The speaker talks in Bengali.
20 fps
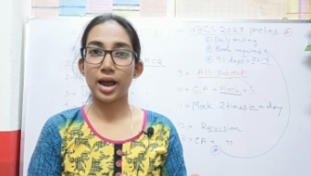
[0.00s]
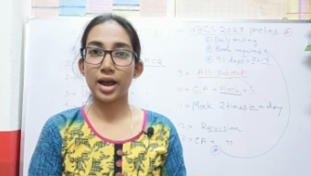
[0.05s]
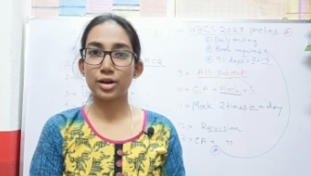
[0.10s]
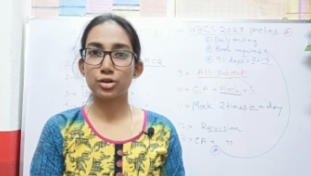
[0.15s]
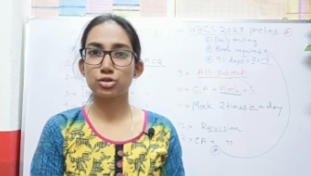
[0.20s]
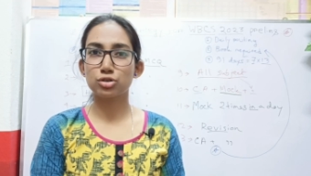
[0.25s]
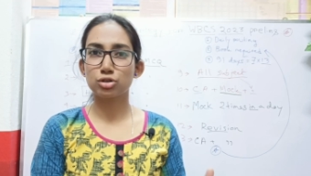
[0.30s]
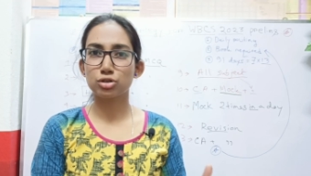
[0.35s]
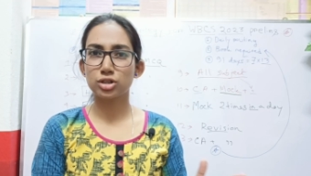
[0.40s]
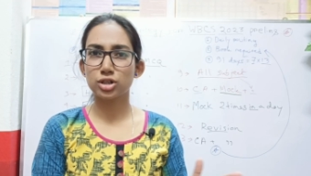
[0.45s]

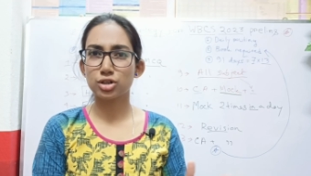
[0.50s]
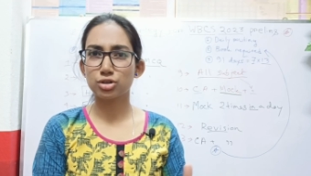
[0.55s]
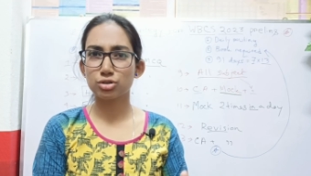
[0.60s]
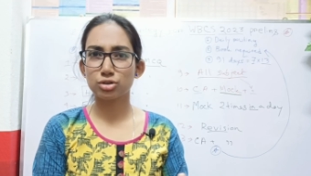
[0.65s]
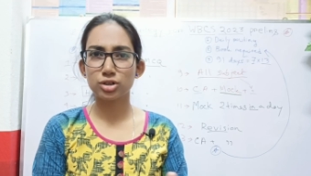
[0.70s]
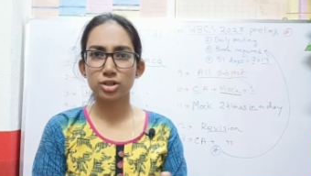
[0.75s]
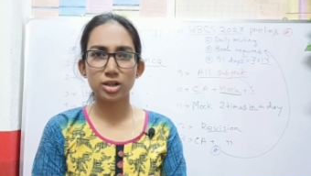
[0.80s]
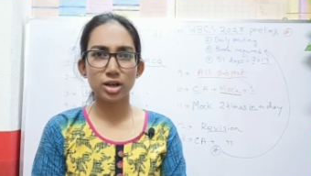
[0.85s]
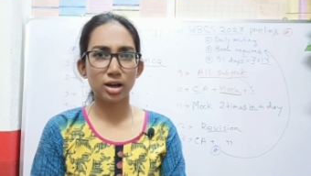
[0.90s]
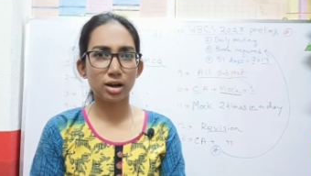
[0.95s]
একশো
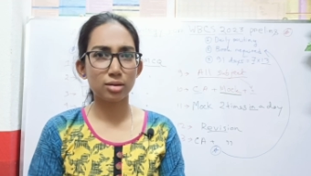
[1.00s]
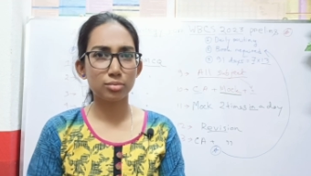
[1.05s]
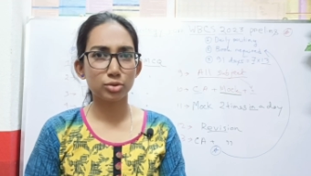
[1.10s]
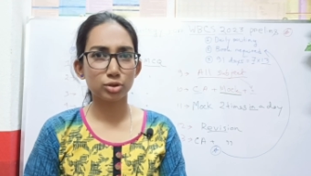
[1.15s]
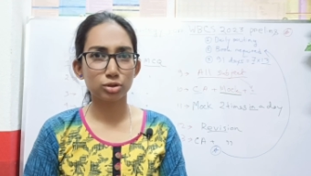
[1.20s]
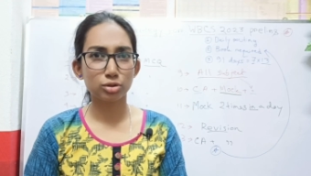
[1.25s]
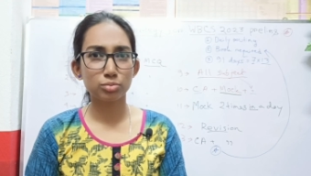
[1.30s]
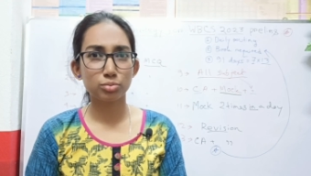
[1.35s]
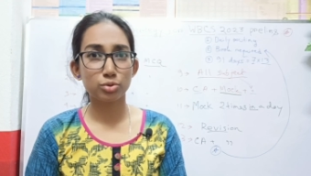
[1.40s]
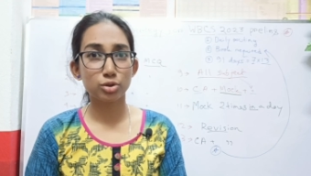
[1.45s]
ছেষট্টি টাকার
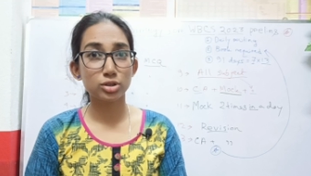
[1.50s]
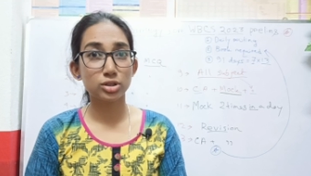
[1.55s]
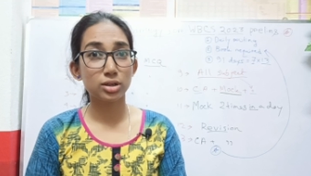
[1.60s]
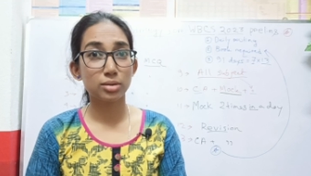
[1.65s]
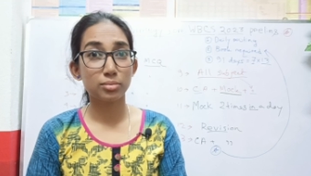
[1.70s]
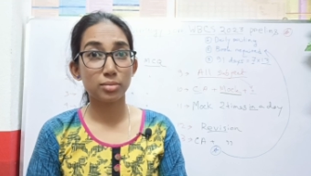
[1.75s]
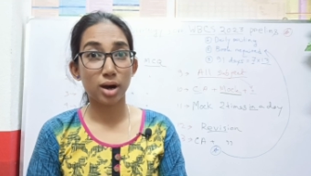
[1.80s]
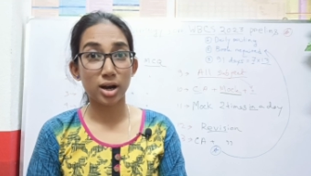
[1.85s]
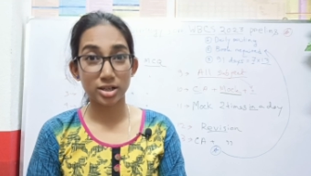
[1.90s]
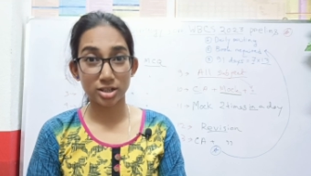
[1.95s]
মতন পড়ছে
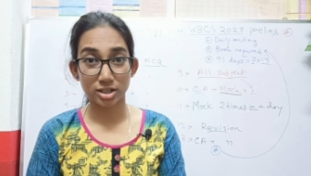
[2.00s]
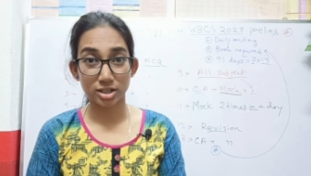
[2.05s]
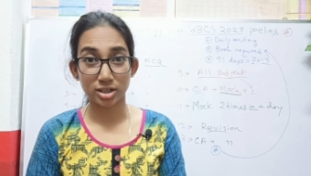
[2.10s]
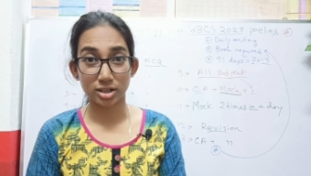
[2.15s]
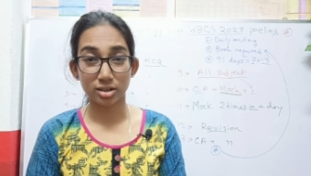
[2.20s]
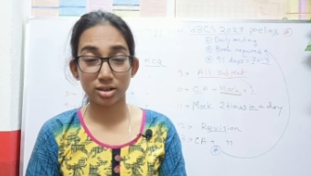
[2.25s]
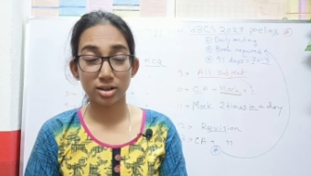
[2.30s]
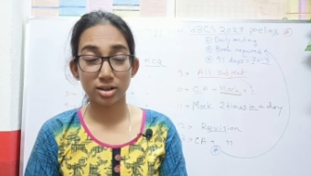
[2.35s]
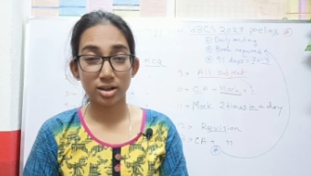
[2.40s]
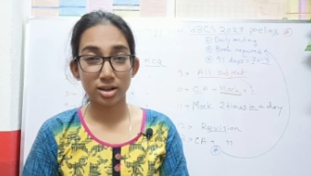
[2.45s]
মাসে
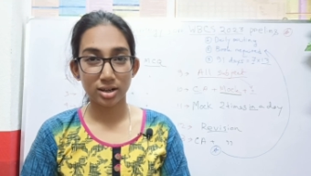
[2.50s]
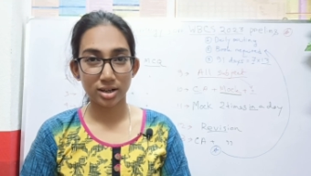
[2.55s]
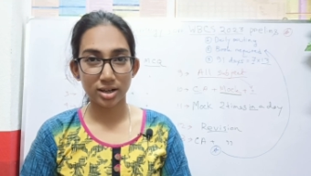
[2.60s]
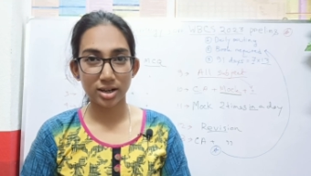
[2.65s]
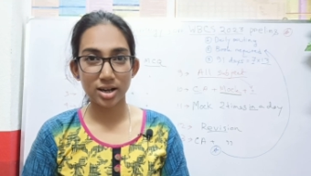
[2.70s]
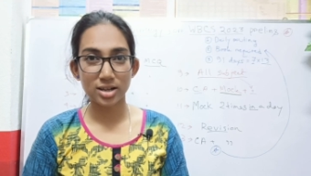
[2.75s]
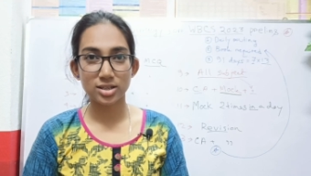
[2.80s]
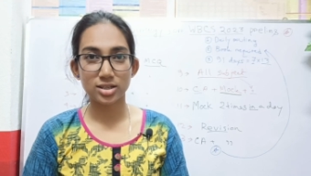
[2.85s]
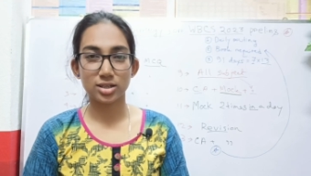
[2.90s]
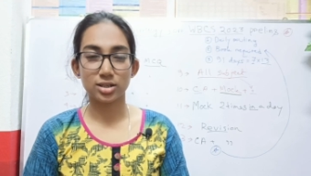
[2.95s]

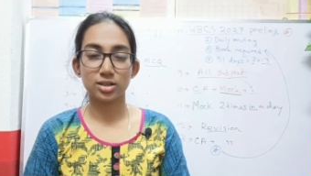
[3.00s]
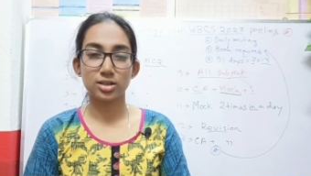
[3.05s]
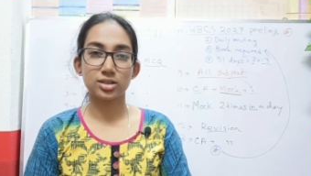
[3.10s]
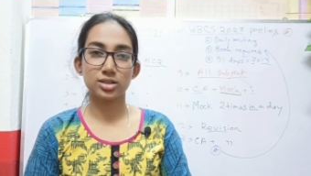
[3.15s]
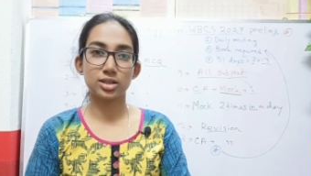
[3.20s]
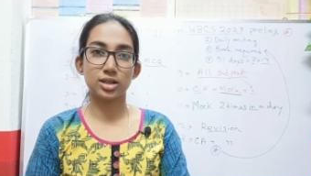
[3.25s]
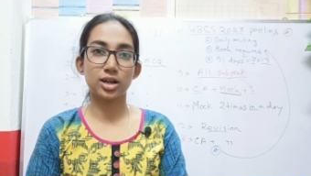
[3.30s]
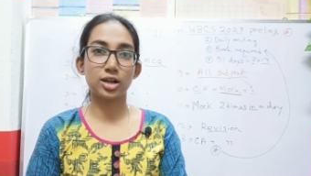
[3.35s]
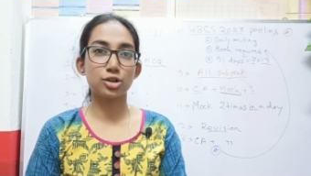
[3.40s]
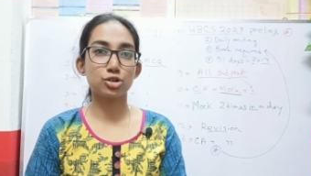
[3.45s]
ঠিক আছে
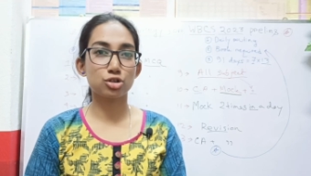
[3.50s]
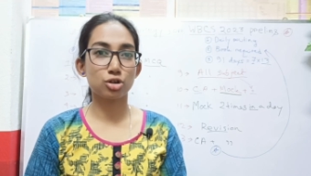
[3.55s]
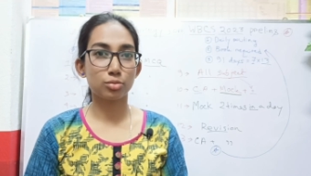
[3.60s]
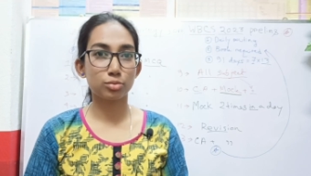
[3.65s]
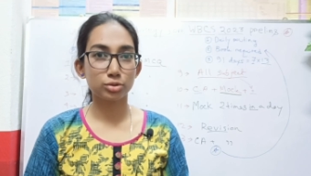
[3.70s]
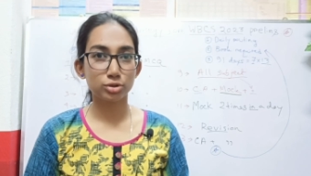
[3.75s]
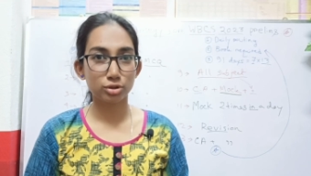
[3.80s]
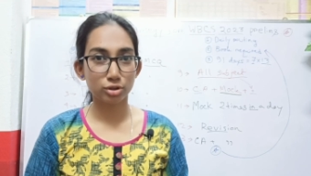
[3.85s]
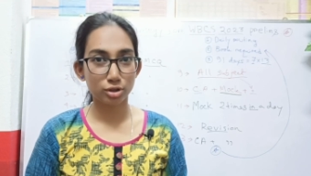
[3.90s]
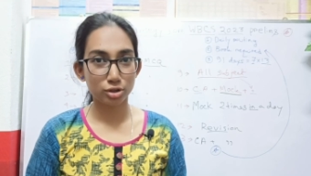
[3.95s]
সেখানে
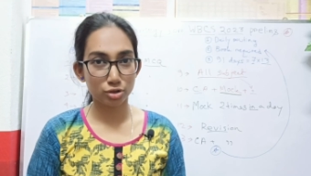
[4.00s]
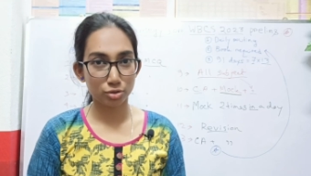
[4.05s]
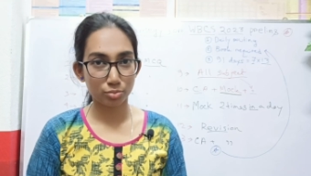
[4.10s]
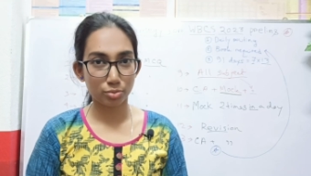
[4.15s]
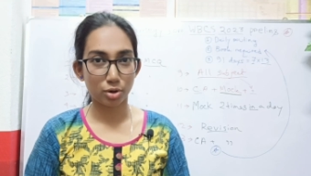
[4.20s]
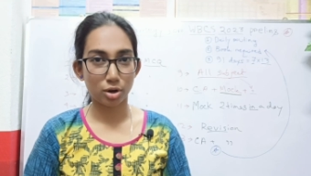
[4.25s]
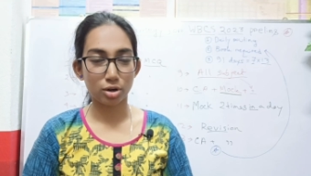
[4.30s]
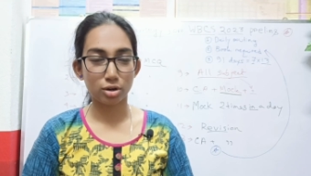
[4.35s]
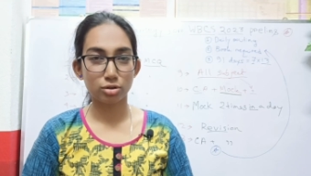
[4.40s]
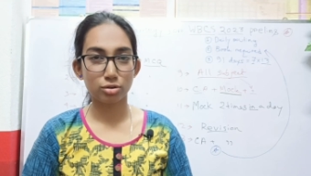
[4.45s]
সমস্ত কিছু
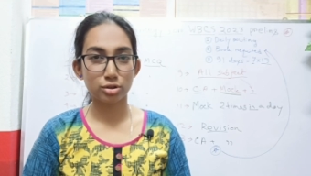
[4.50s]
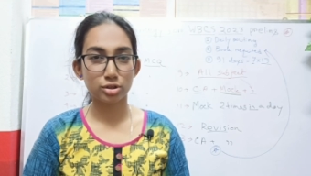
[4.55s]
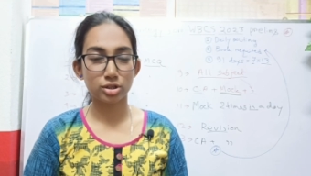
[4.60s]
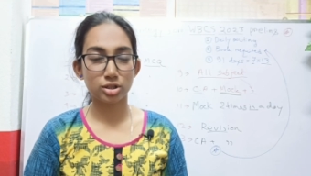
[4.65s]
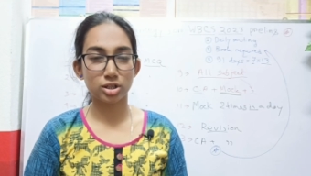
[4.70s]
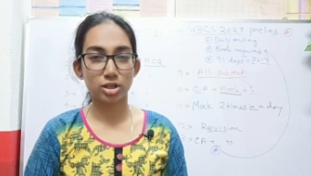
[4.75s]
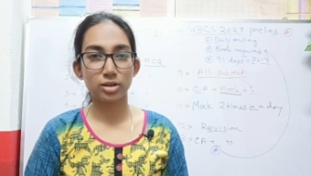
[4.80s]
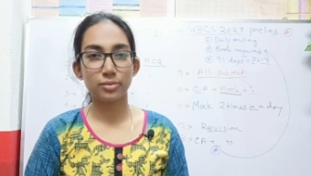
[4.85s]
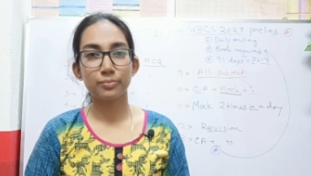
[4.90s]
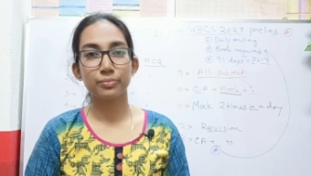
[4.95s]
পড়ানো
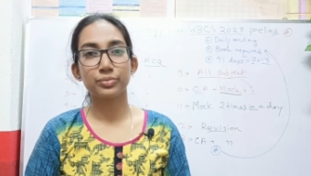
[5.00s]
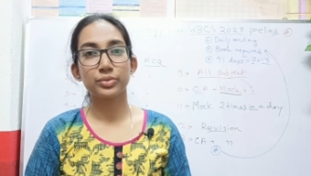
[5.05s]
হচ্ছে